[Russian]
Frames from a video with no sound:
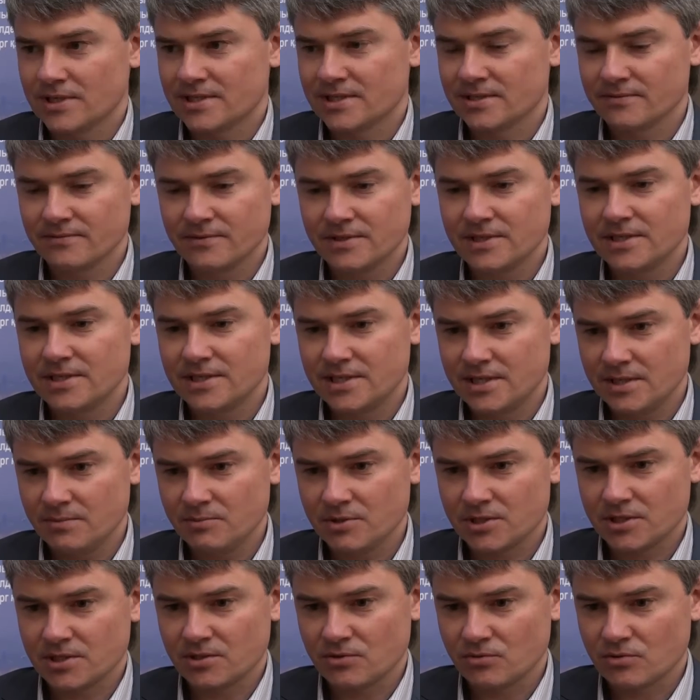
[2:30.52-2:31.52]
Основные
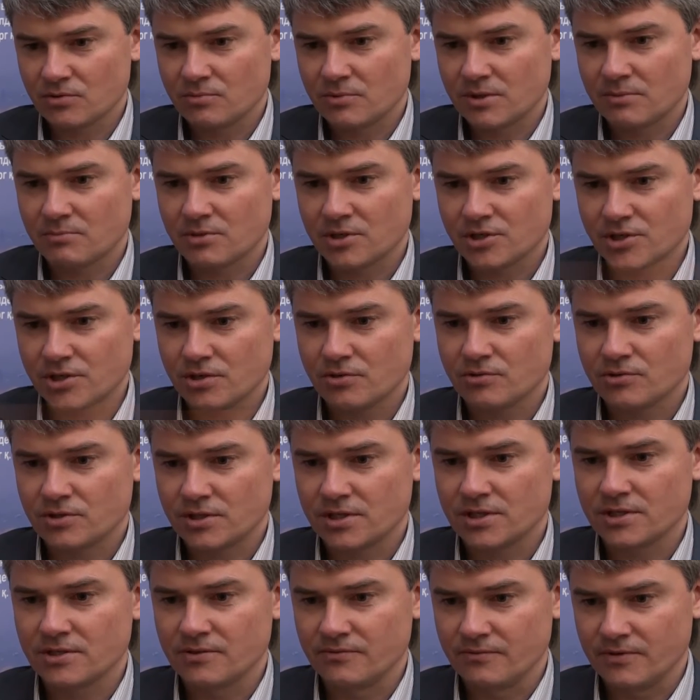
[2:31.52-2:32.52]
темы, с которыми
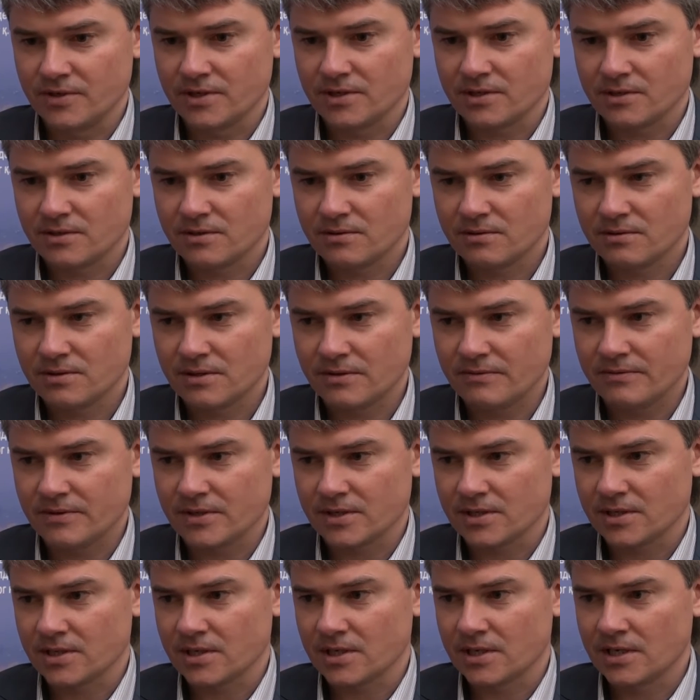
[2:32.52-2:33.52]
обращаются, их две,
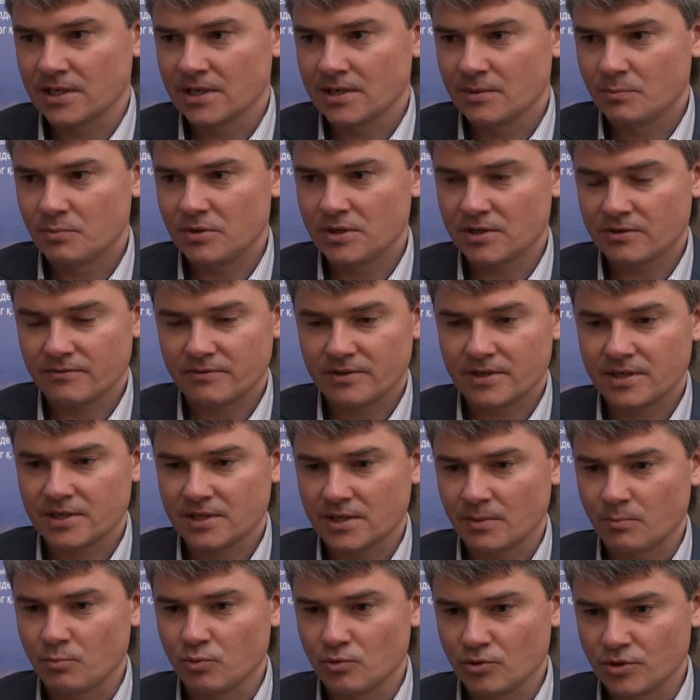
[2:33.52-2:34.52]
наверное. Первое –
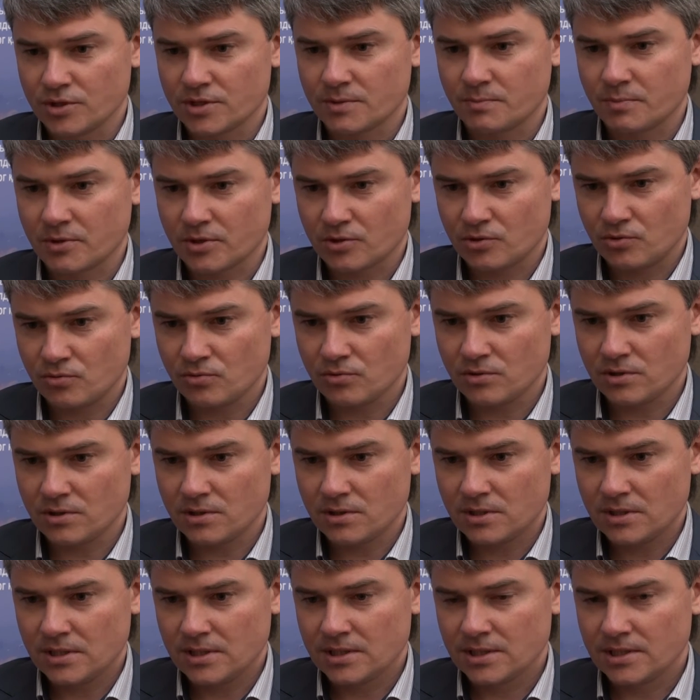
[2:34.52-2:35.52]
это поиск
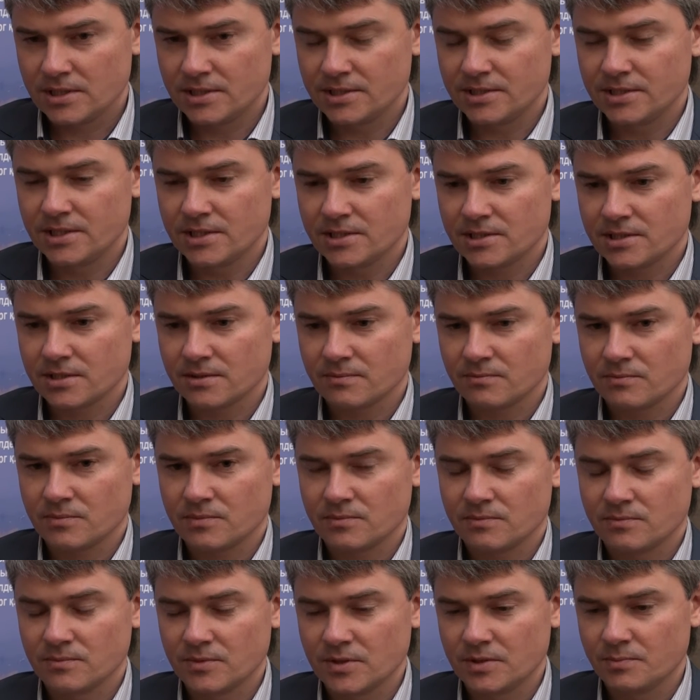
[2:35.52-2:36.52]
партнера. И здесь нам
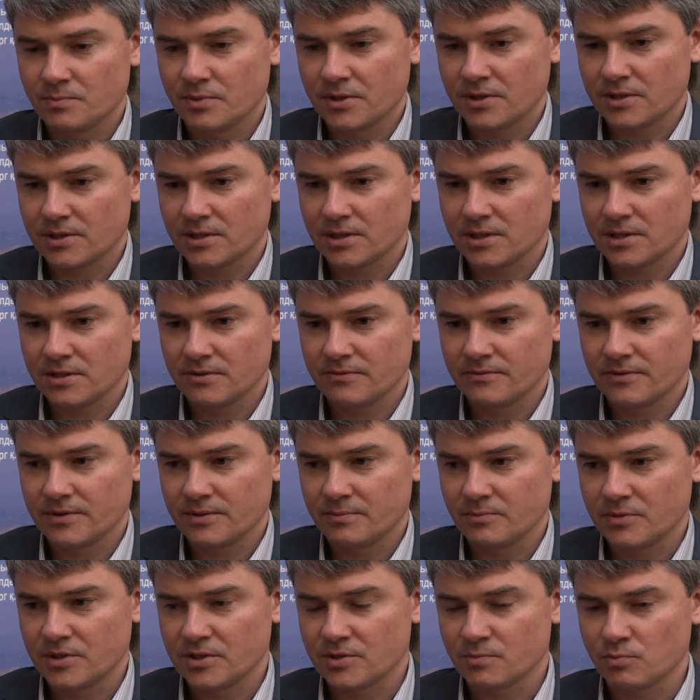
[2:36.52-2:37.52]
мы
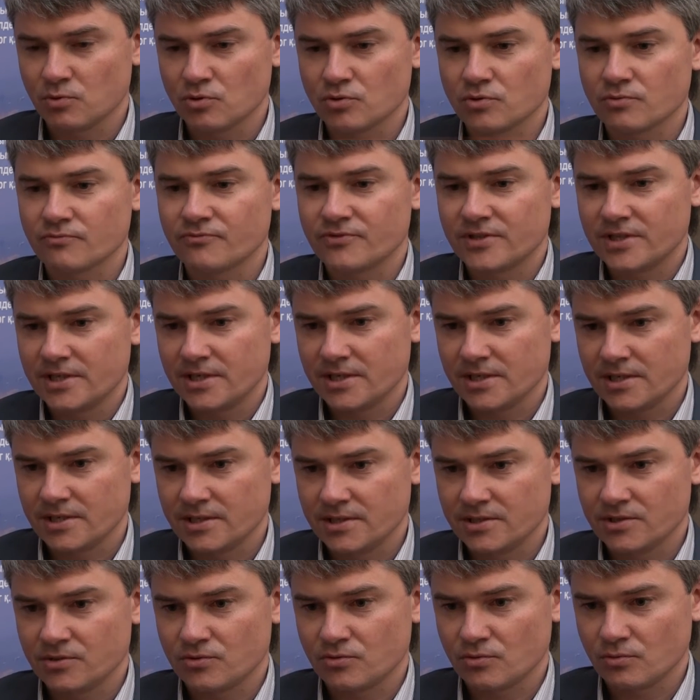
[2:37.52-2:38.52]
прикладываем и используем все
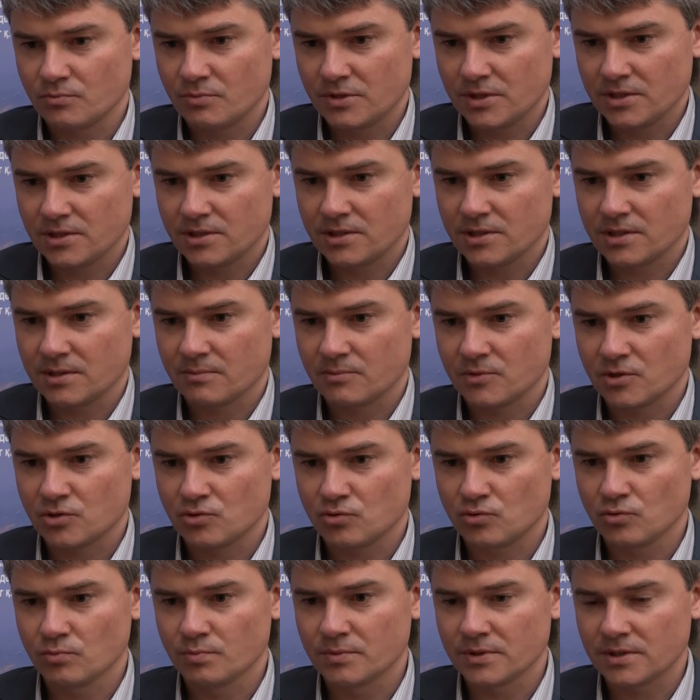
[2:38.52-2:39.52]
инструменты, нам
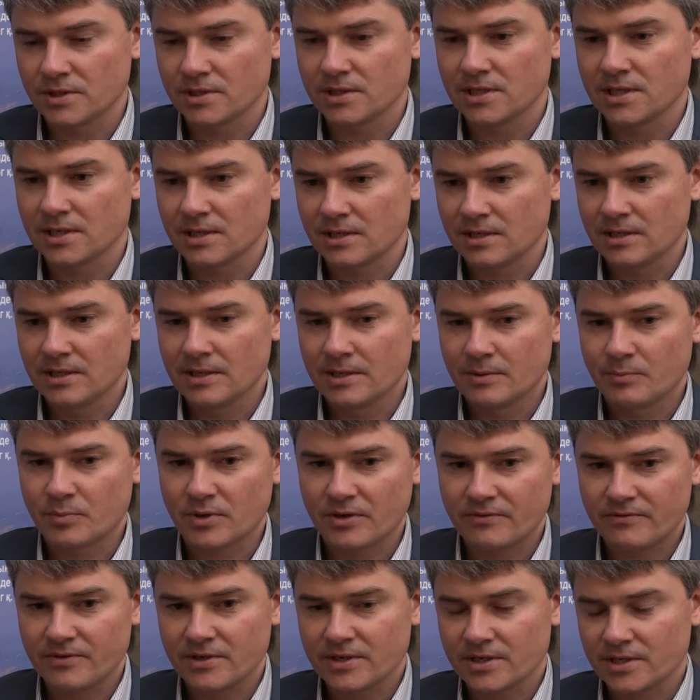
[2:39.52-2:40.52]
доступные для
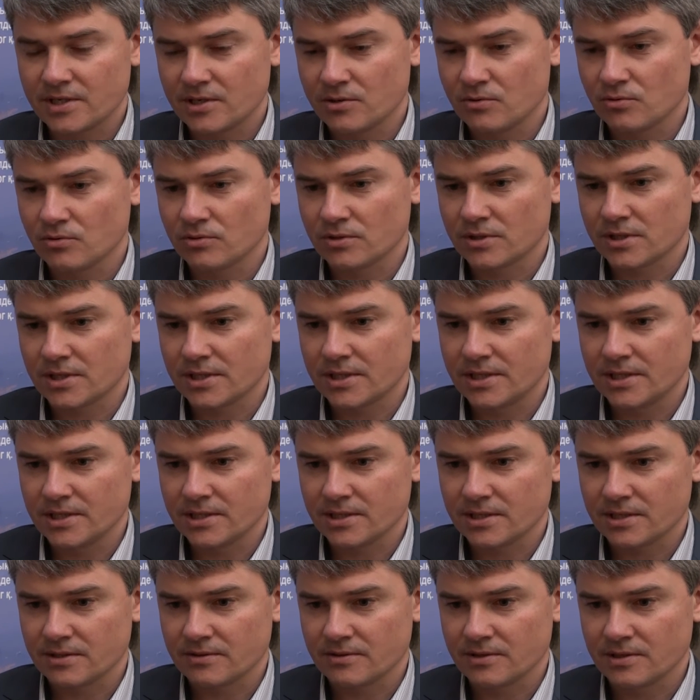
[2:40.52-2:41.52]
проверки
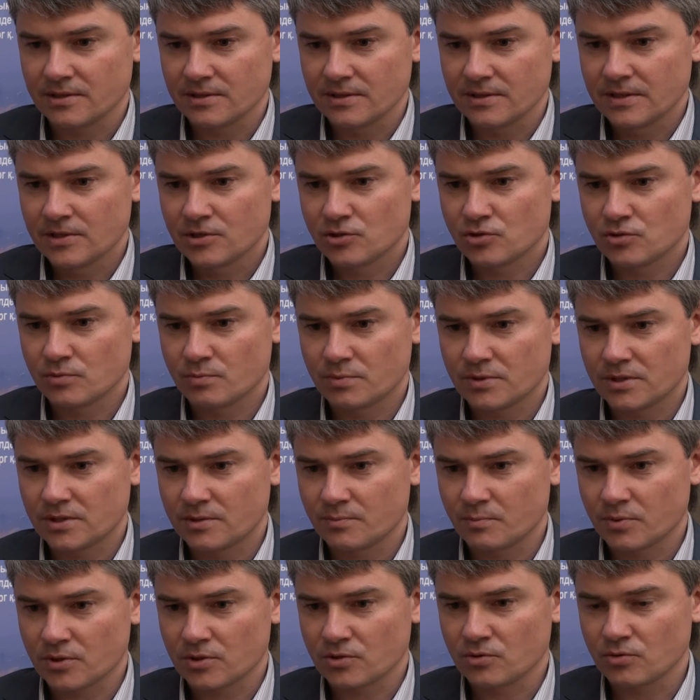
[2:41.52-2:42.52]
контрагента, чтобы
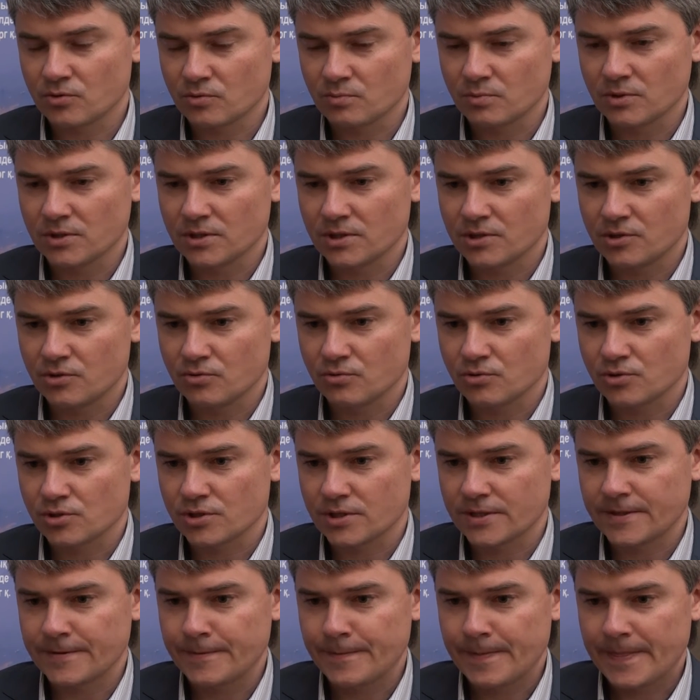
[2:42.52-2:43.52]
этот партнер был
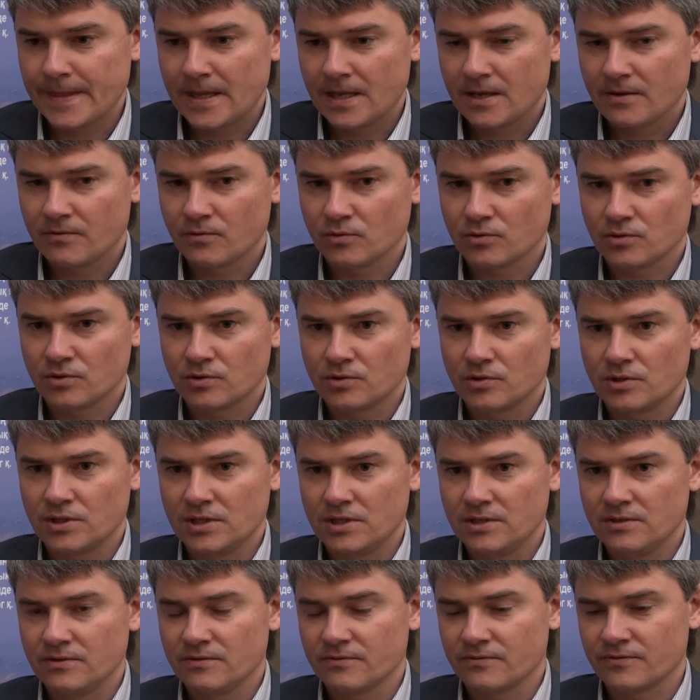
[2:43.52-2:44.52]
надежный. Вот.
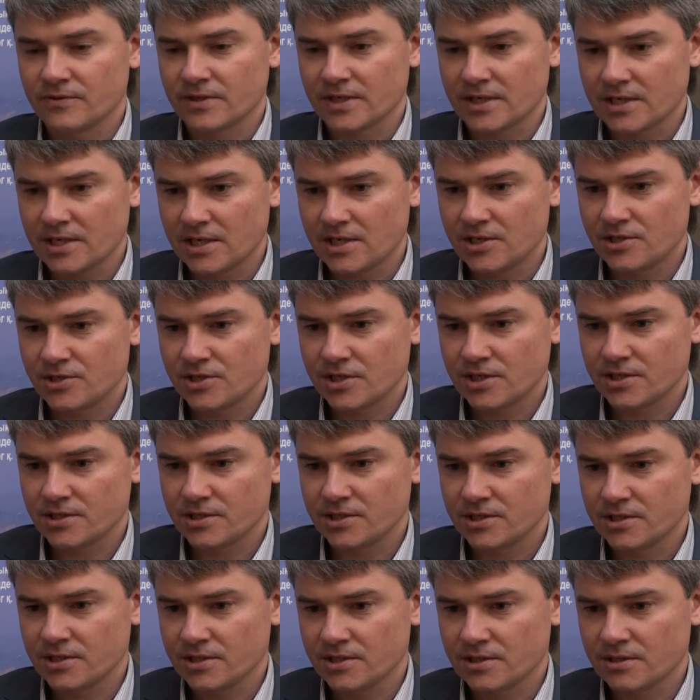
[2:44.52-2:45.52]
И вторая
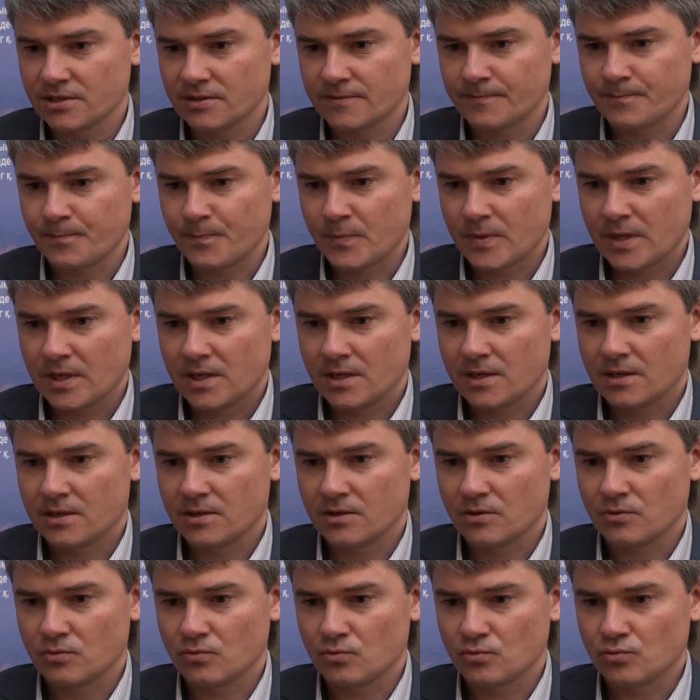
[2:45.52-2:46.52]
часть – это
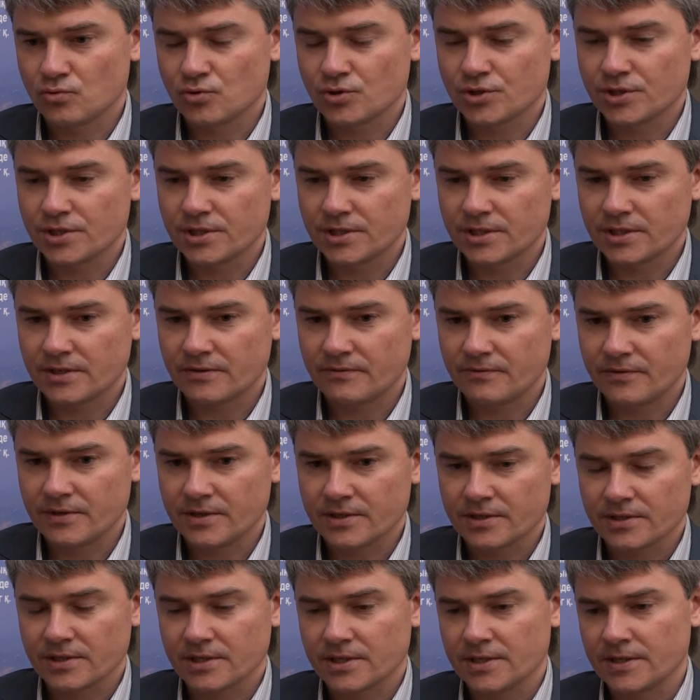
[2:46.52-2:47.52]
Э, уже,
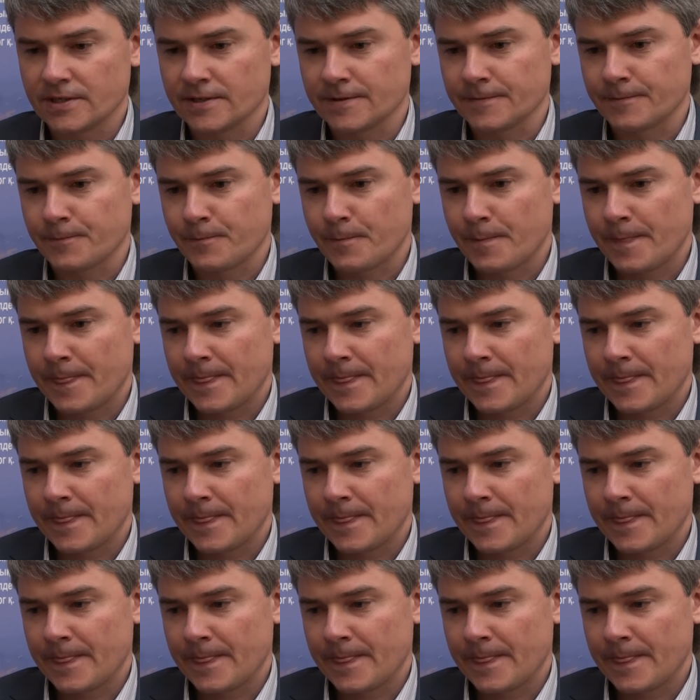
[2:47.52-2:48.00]
наверное,